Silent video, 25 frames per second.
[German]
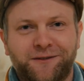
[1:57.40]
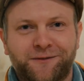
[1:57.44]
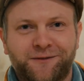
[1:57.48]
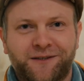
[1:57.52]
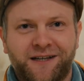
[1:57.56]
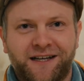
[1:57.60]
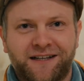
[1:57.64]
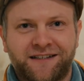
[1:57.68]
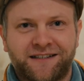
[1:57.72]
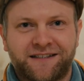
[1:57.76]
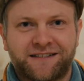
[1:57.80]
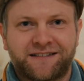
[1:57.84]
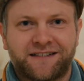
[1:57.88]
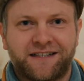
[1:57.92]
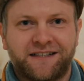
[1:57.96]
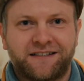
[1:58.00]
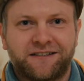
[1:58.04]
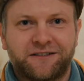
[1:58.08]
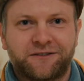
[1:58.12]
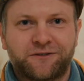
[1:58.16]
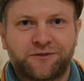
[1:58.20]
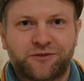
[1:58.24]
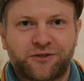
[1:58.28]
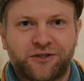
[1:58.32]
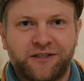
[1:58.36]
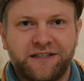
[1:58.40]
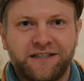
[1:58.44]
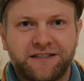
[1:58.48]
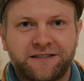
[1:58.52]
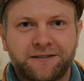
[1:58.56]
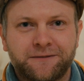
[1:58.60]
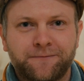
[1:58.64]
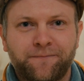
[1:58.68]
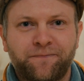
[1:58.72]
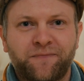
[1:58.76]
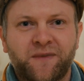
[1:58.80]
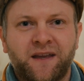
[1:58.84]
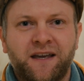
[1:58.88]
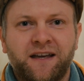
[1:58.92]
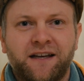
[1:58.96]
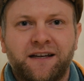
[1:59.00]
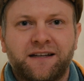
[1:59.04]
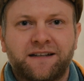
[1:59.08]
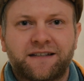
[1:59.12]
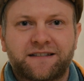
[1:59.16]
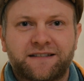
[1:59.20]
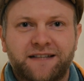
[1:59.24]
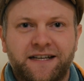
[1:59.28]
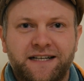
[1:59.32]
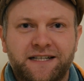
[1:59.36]
auf der anderen Seite zu schließen.
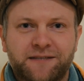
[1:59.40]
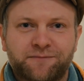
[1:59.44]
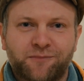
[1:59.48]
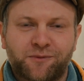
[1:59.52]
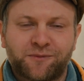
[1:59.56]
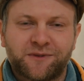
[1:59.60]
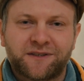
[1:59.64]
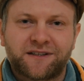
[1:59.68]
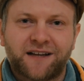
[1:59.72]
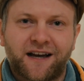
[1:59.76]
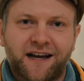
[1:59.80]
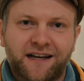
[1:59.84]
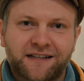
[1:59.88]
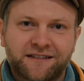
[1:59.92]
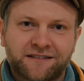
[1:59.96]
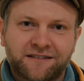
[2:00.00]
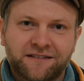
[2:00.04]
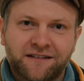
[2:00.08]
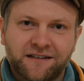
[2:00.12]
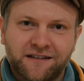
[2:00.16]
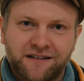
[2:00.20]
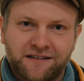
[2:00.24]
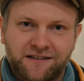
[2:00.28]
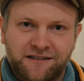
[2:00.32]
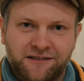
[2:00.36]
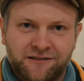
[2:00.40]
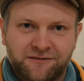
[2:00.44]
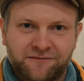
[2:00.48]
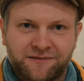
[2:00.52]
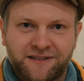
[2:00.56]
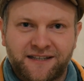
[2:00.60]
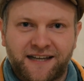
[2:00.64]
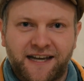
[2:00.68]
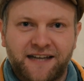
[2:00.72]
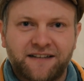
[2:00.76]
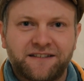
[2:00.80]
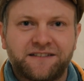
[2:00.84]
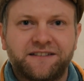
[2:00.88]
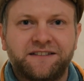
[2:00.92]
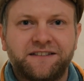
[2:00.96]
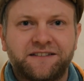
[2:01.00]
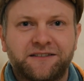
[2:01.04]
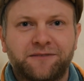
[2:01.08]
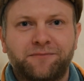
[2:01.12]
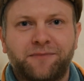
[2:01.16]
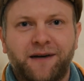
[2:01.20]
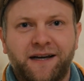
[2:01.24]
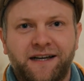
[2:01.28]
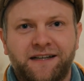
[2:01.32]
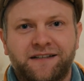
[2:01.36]
Das heißt, momentan äh, trennen
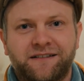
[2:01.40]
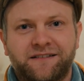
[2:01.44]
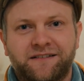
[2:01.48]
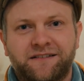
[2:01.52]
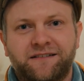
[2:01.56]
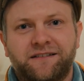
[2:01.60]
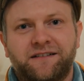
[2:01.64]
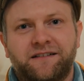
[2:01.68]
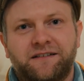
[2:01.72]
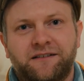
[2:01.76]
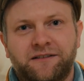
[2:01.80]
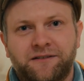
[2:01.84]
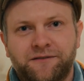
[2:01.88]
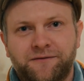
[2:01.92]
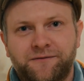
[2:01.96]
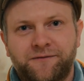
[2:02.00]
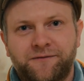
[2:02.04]
diese beiden äh,